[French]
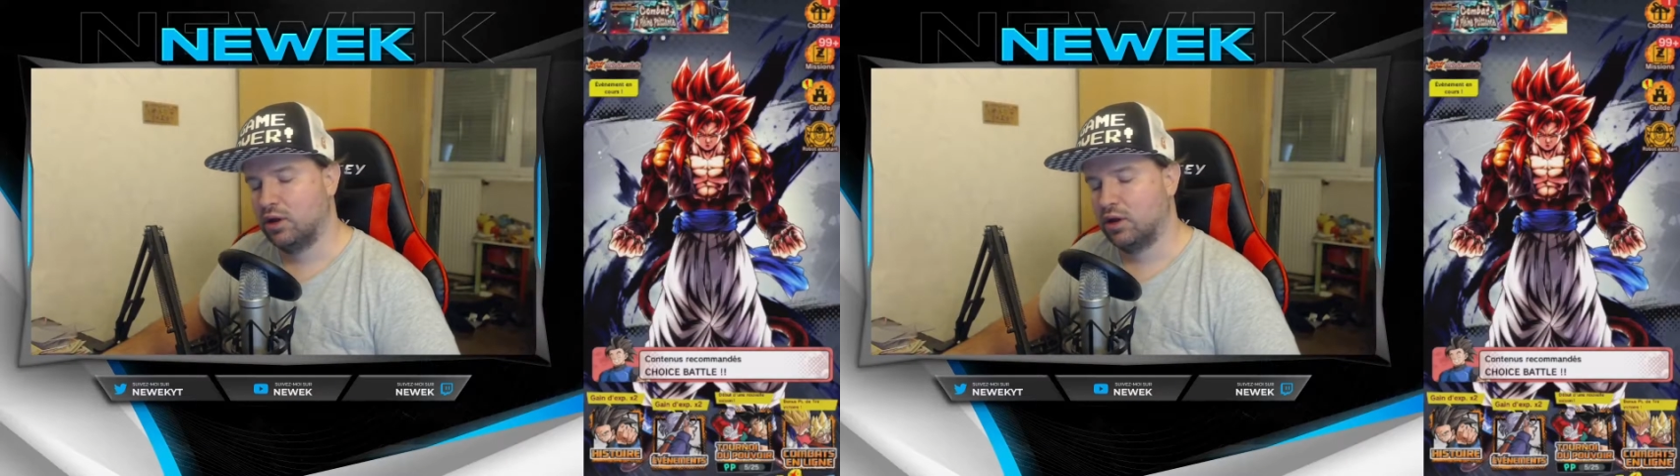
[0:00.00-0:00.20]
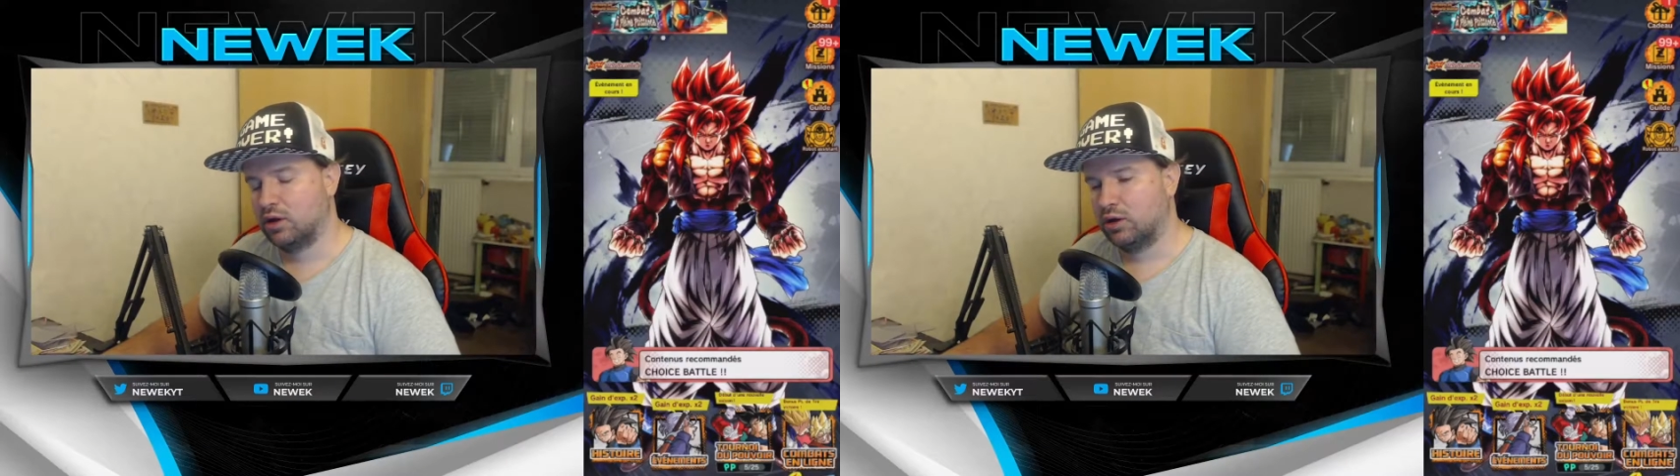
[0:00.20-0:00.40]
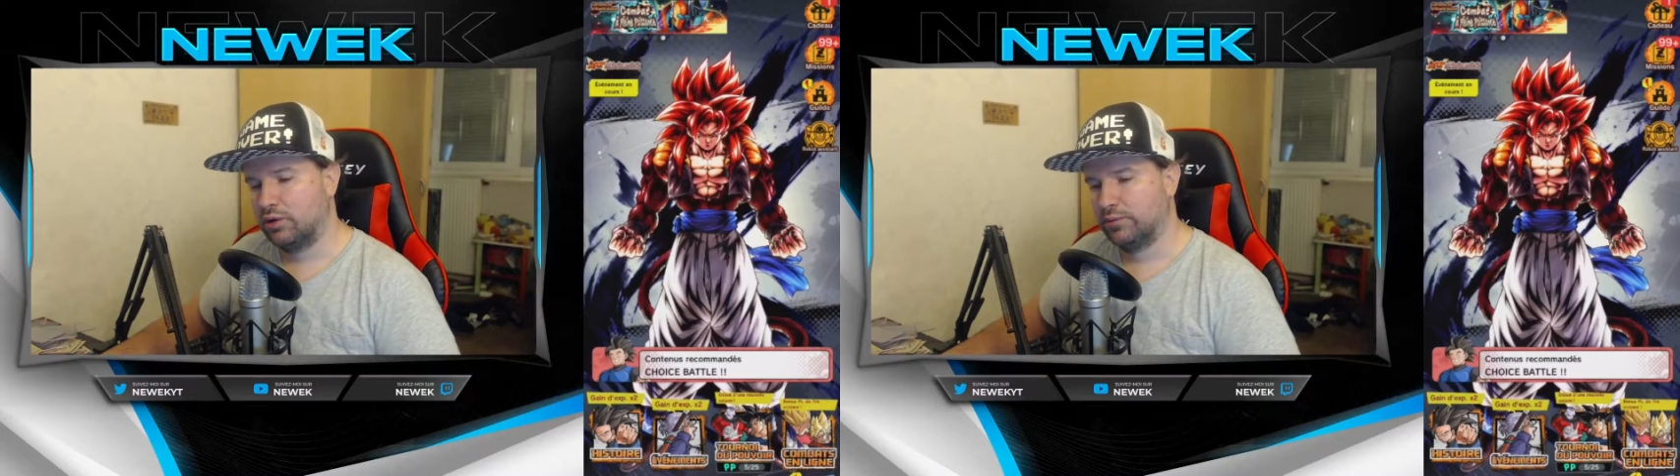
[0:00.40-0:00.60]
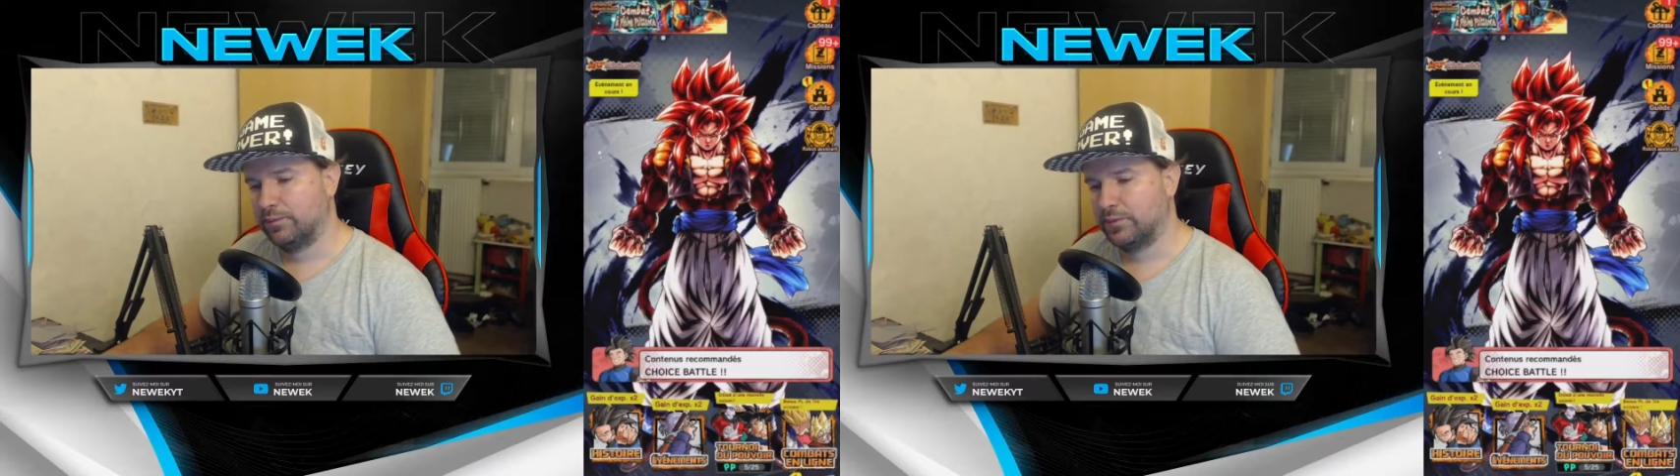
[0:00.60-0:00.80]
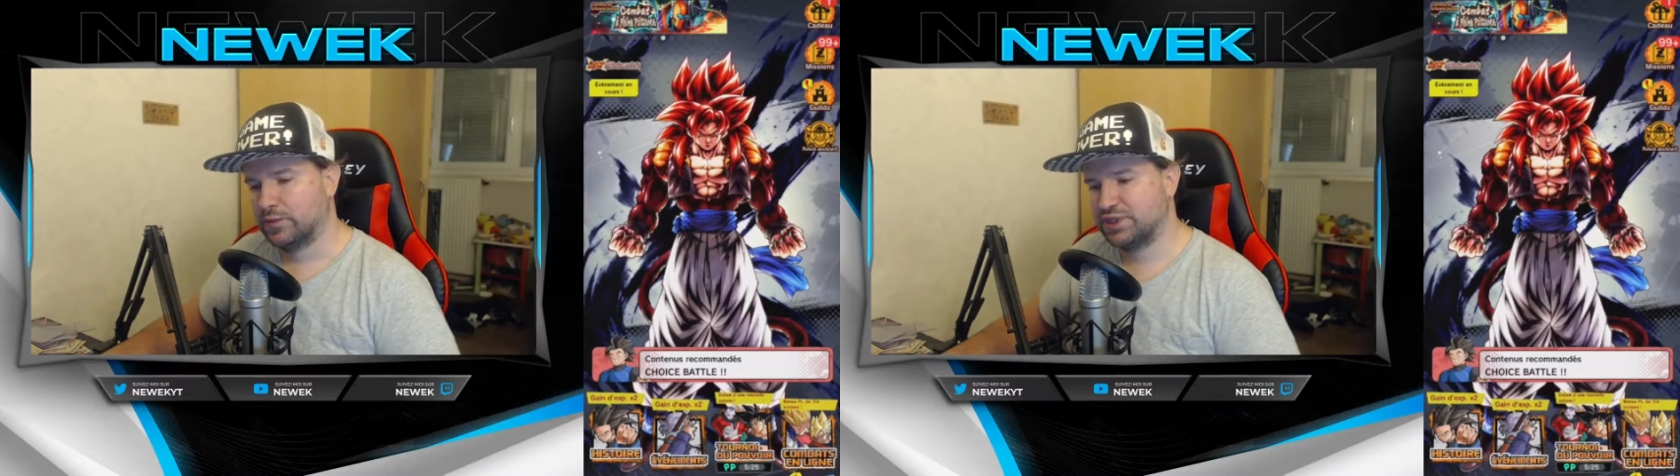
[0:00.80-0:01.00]

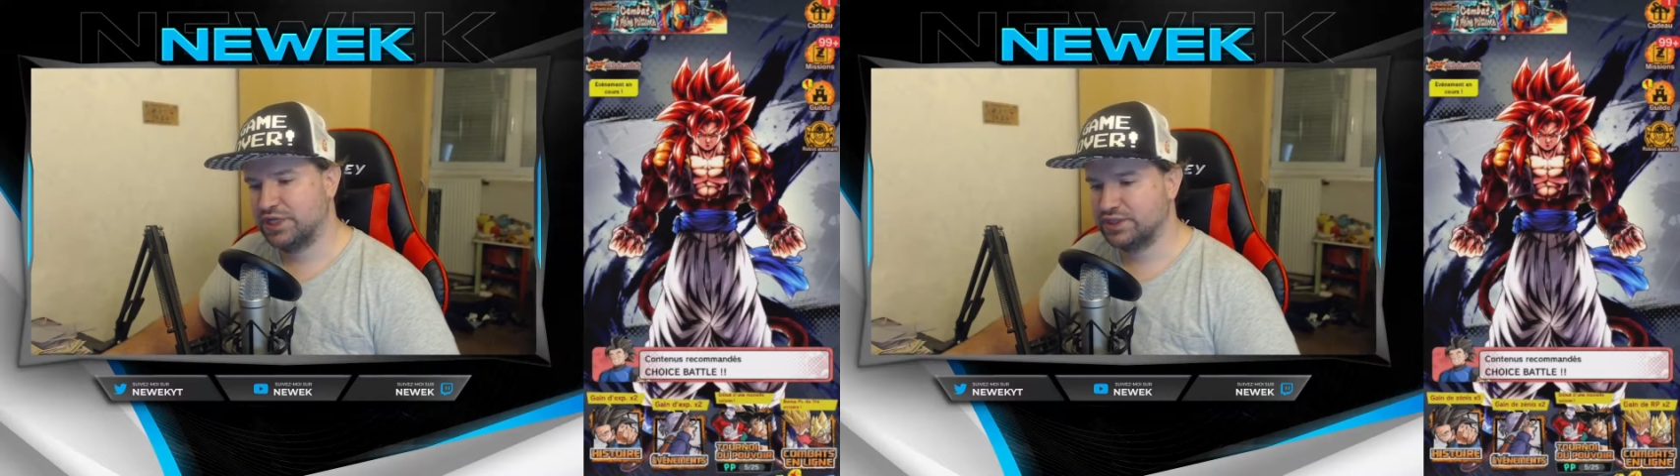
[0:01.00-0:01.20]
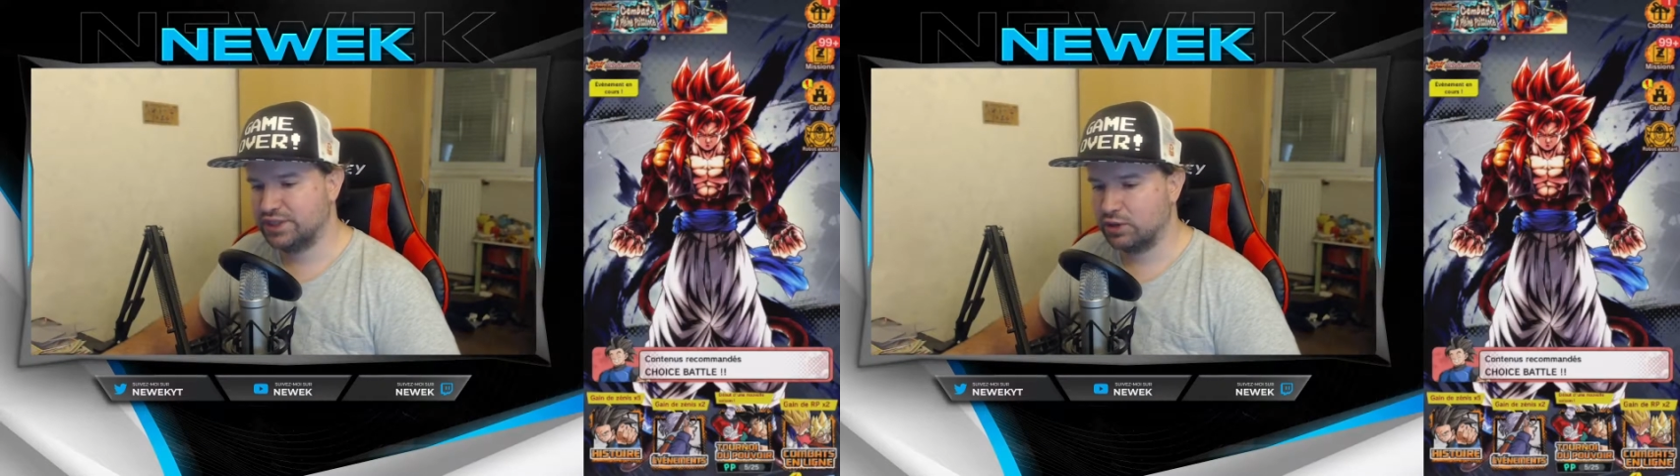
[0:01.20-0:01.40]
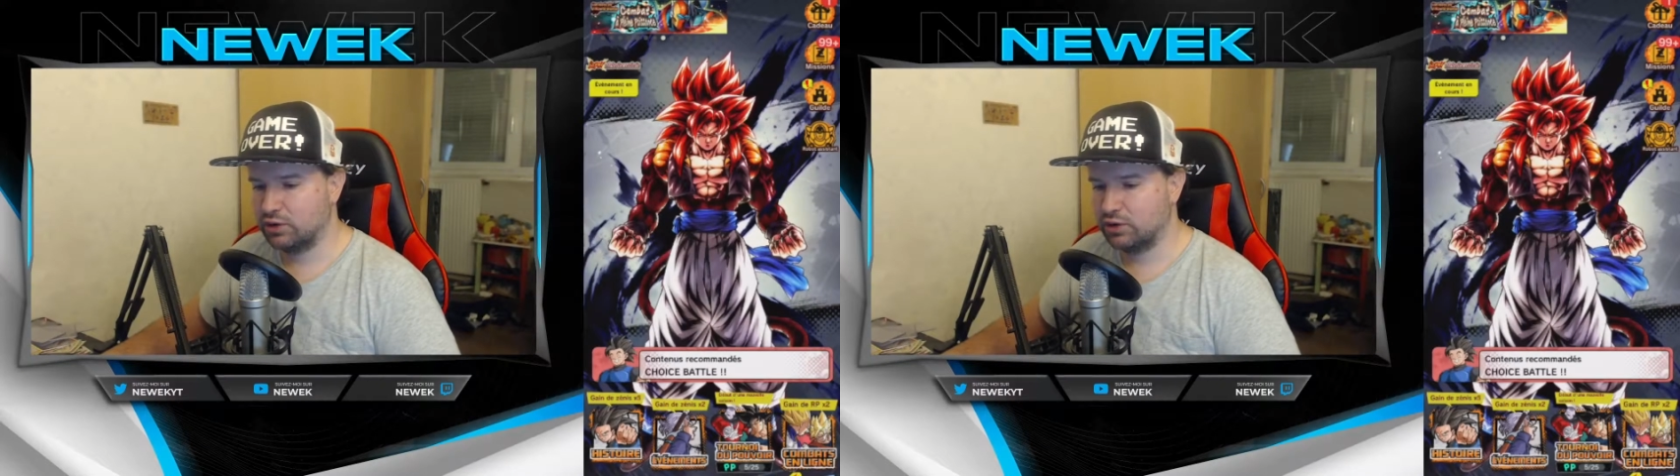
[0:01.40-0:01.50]
je tiens à dire